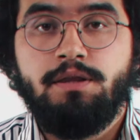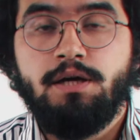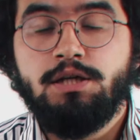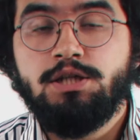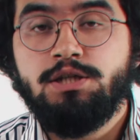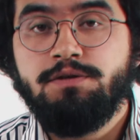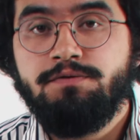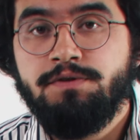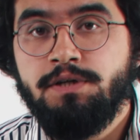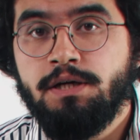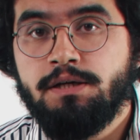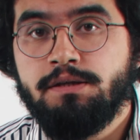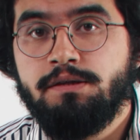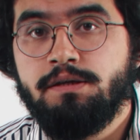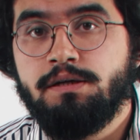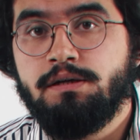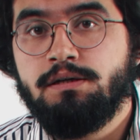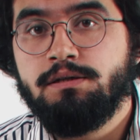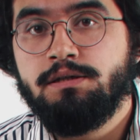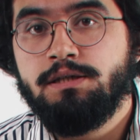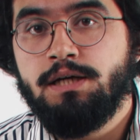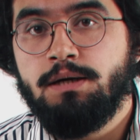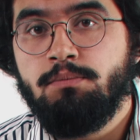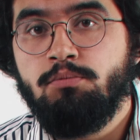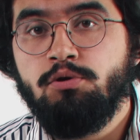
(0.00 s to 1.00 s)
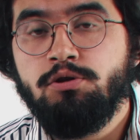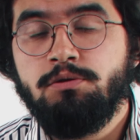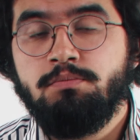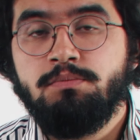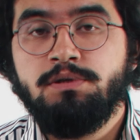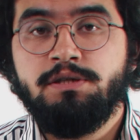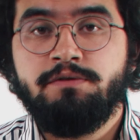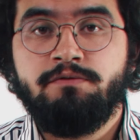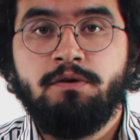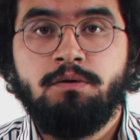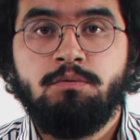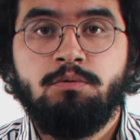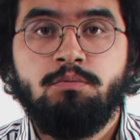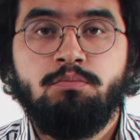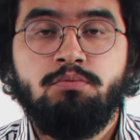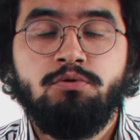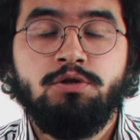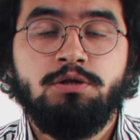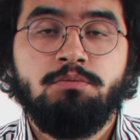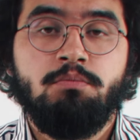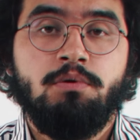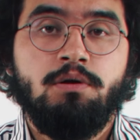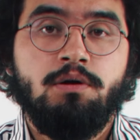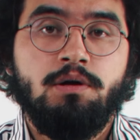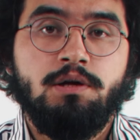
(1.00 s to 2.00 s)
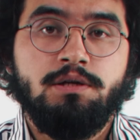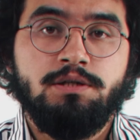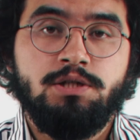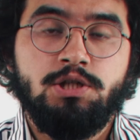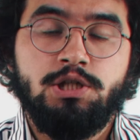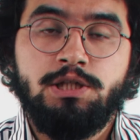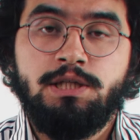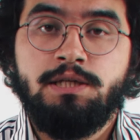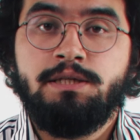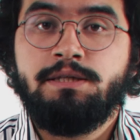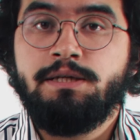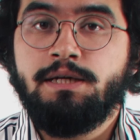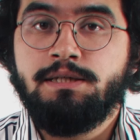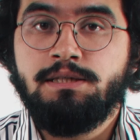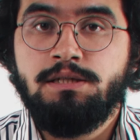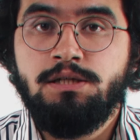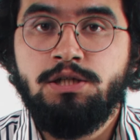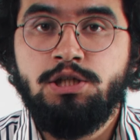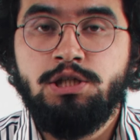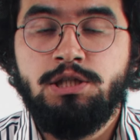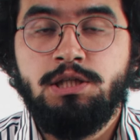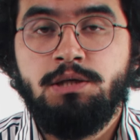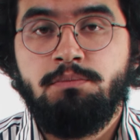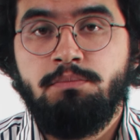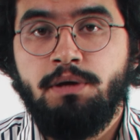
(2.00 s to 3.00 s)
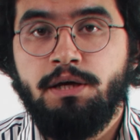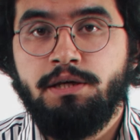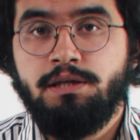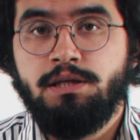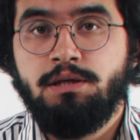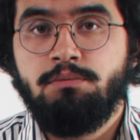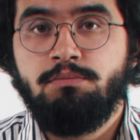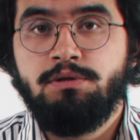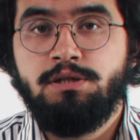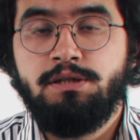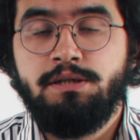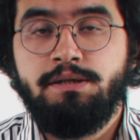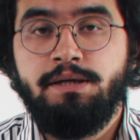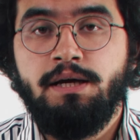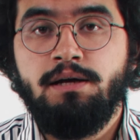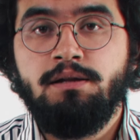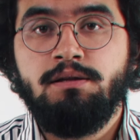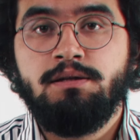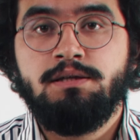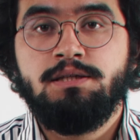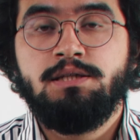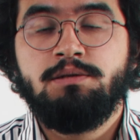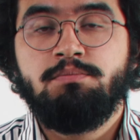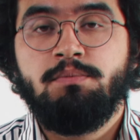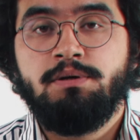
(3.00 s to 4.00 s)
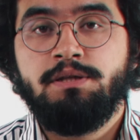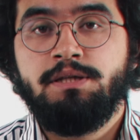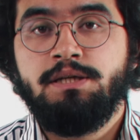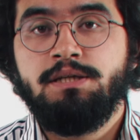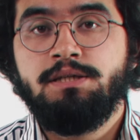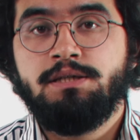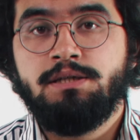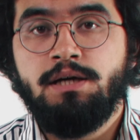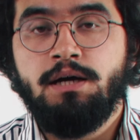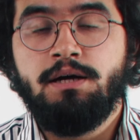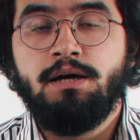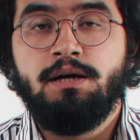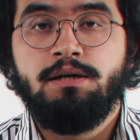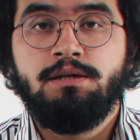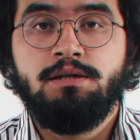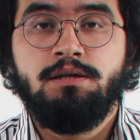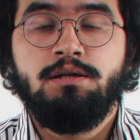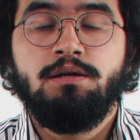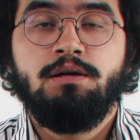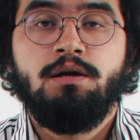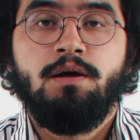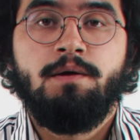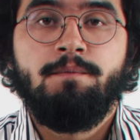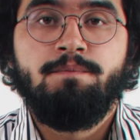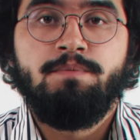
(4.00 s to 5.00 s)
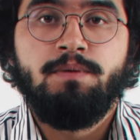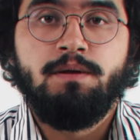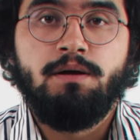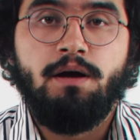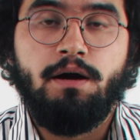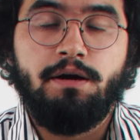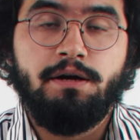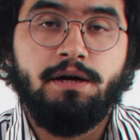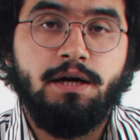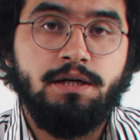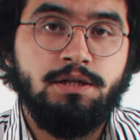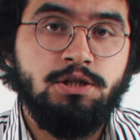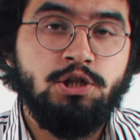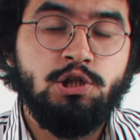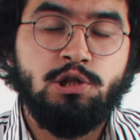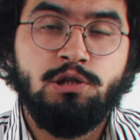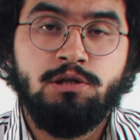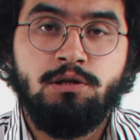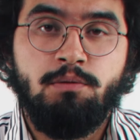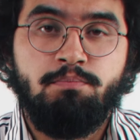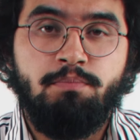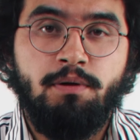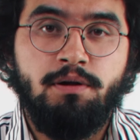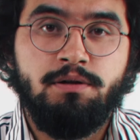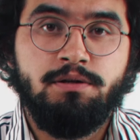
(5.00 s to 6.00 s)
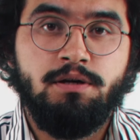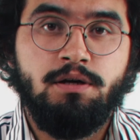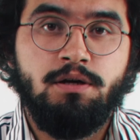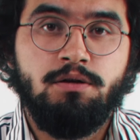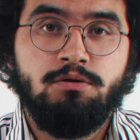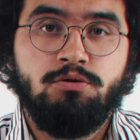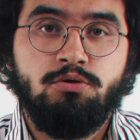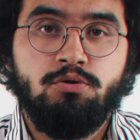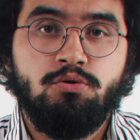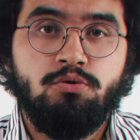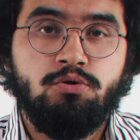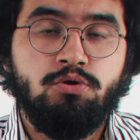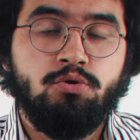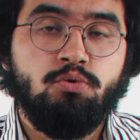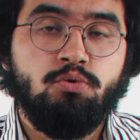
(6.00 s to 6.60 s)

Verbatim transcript: Также в некоторых из работ мы с вами будем сочетать различные мягкие материалы и смотреть, как они органично дополняют друг